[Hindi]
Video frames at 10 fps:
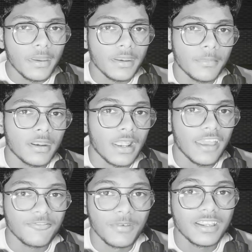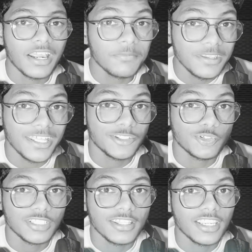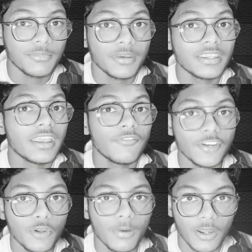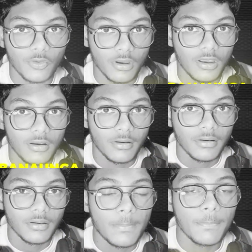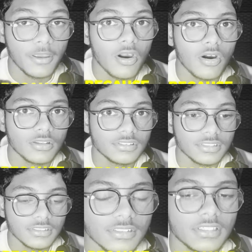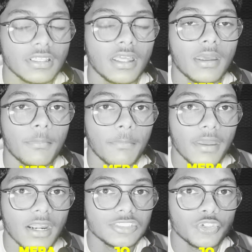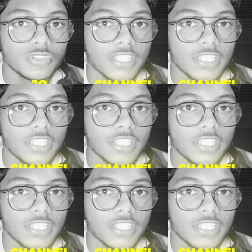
मैंने मेरे लाइफ में कभी नहीं सोचा था कि मैं ये वीडियो बनाऊँ बिकॉज मेरा जो